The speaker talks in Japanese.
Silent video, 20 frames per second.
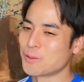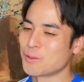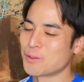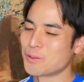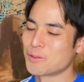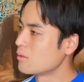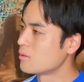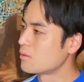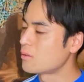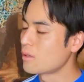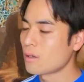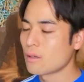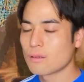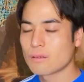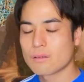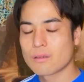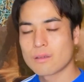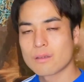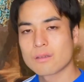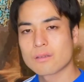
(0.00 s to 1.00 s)
う。
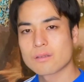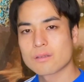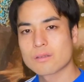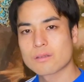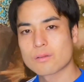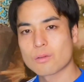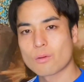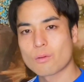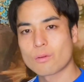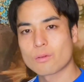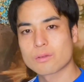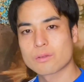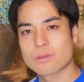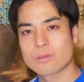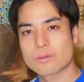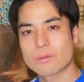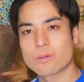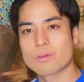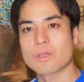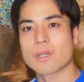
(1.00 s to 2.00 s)
全員そこ
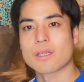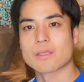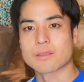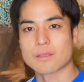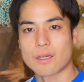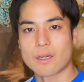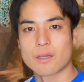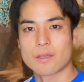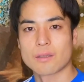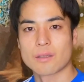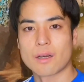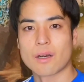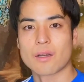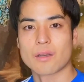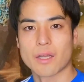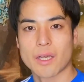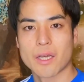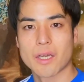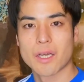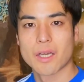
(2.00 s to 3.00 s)
すごくないですか？なんか
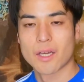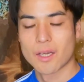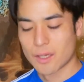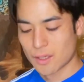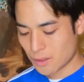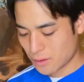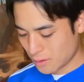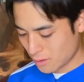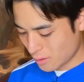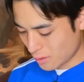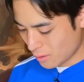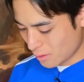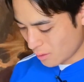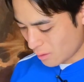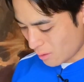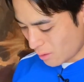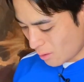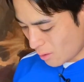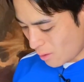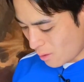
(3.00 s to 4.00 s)
ね。
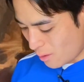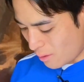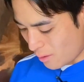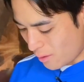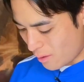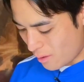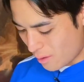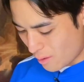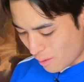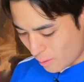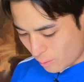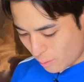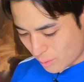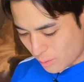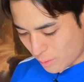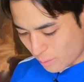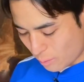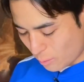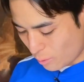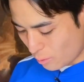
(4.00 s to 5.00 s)
これちょっ
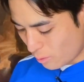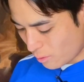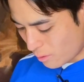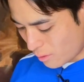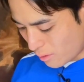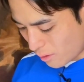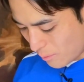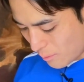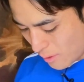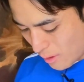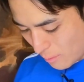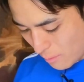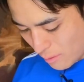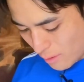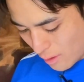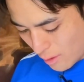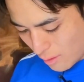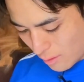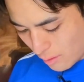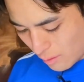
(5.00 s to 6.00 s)
ともう一回見てみ
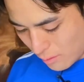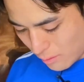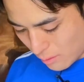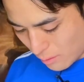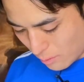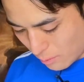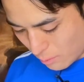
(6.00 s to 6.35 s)
たいんですけ